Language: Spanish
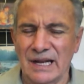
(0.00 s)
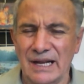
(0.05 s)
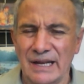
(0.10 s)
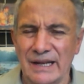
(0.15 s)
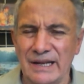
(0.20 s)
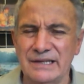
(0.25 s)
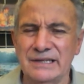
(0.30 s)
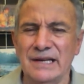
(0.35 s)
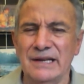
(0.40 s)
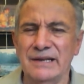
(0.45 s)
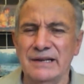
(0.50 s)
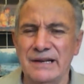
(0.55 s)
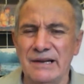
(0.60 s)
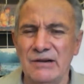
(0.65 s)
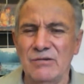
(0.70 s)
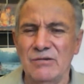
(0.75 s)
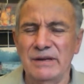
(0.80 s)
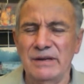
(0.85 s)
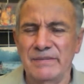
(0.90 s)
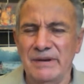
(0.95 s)
la derecha
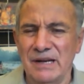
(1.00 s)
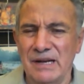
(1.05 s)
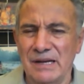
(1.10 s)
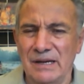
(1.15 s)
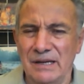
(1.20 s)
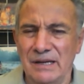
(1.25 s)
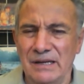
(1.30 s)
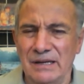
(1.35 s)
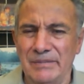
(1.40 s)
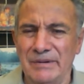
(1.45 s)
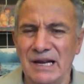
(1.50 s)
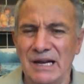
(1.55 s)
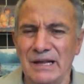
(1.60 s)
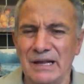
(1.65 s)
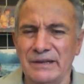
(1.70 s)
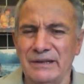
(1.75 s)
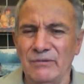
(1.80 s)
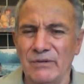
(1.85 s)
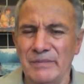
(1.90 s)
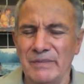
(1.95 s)
neoliberal
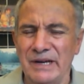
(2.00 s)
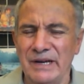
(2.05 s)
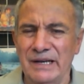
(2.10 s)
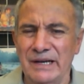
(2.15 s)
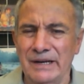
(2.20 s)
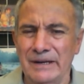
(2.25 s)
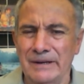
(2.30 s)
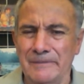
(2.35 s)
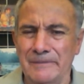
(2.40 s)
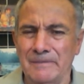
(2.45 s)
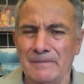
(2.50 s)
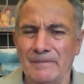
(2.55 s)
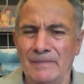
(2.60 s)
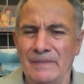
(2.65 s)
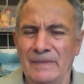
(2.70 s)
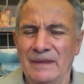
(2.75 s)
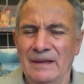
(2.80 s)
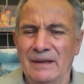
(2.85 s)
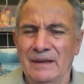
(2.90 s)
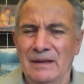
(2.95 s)
latinoamericana
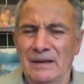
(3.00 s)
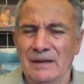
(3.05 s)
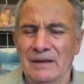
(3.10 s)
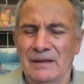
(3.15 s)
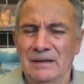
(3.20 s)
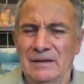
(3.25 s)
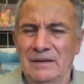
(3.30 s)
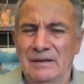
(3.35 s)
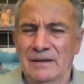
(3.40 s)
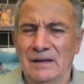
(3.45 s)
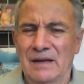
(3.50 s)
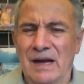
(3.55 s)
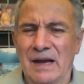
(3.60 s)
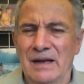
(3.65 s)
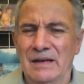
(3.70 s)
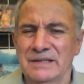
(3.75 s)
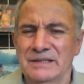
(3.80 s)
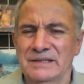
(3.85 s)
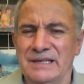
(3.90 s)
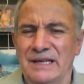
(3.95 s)

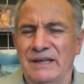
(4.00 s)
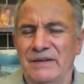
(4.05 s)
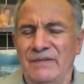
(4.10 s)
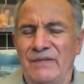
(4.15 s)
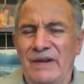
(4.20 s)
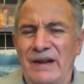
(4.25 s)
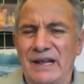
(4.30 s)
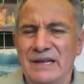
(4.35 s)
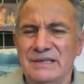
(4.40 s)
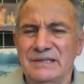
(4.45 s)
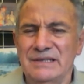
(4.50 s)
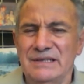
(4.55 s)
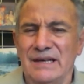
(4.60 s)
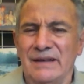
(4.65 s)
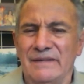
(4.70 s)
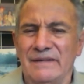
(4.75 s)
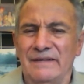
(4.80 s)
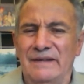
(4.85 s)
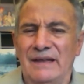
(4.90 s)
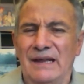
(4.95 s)
se
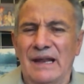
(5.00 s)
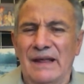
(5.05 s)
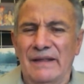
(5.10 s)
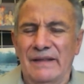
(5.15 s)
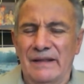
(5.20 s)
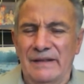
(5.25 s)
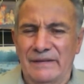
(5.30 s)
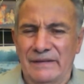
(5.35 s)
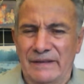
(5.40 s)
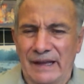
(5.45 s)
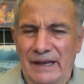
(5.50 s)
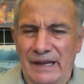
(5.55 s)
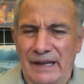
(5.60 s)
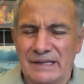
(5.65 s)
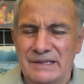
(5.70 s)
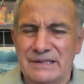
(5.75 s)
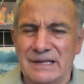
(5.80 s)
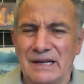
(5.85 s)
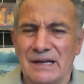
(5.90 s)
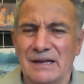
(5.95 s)
diferencia de la
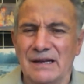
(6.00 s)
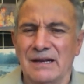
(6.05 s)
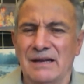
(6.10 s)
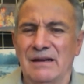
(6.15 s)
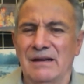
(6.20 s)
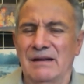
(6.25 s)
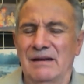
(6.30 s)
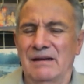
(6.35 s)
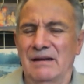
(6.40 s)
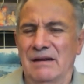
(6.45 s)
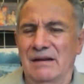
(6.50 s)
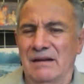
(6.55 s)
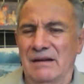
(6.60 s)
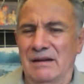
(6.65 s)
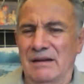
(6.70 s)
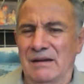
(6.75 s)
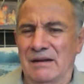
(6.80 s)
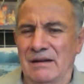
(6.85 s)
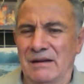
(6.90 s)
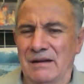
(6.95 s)
derecha
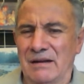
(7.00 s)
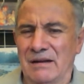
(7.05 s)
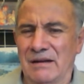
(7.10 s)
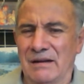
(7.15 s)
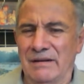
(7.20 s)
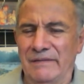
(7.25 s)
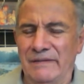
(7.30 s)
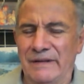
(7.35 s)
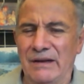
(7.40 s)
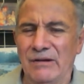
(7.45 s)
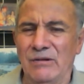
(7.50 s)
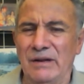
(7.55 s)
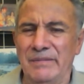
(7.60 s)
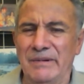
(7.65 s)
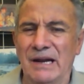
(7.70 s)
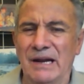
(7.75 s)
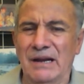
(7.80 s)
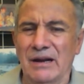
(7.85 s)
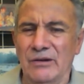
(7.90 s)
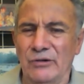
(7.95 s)

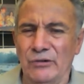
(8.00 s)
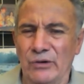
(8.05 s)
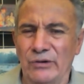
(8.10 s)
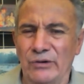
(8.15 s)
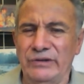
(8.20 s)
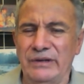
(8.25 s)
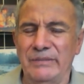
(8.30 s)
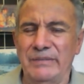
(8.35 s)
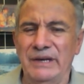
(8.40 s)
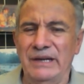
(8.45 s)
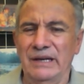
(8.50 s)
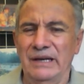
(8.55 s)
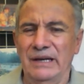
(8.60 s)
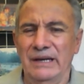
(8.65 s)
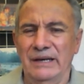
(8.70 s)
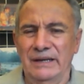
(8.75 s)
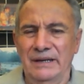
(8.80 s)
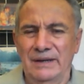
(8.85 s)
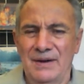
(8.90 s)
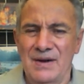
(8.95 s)
neoliberal
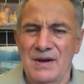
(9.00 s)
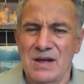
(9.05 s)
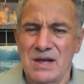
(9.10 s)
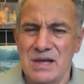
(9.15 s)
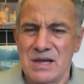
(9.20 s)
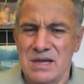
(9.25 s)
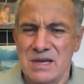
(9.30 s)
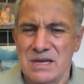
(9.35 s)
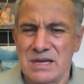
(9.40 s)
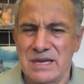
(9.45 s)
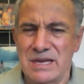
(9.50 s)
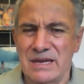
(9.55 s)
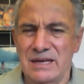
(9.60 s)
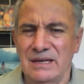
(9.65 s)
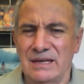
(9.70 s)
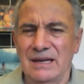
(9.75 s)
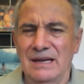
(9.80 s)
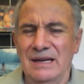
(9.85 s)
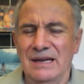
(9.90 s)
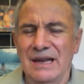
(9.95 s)
norteamericana
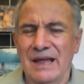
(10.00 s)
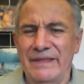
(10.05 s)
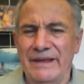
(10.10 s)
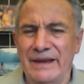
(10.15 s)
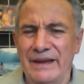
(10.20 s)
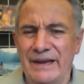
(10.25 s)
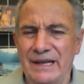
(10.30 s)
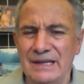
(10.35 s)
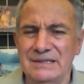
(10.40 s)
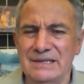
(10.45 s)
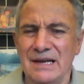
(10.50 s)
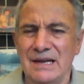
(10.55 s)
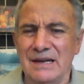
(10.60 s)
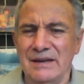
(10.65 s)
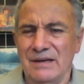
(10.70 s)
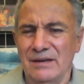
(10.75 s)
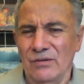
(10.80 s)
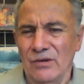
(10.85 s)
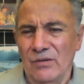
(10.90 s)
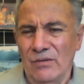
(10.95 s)
en que la derecha
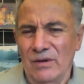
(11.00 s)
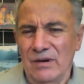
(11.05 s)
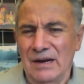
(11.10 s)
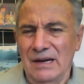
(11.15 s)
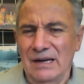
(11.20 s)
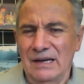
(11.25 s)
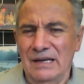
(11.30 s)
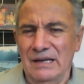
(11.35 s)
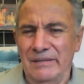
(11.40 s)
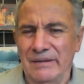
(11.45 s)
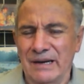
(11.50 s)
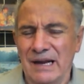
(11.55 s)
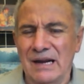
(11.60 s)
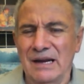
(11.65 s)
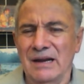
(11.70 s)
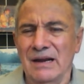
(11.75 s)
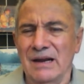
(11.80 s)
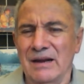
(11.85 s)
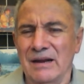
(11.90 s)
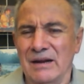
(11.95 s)
no
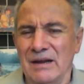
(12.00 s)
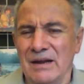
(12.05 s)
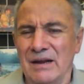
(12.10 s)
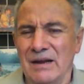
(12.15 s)
liberal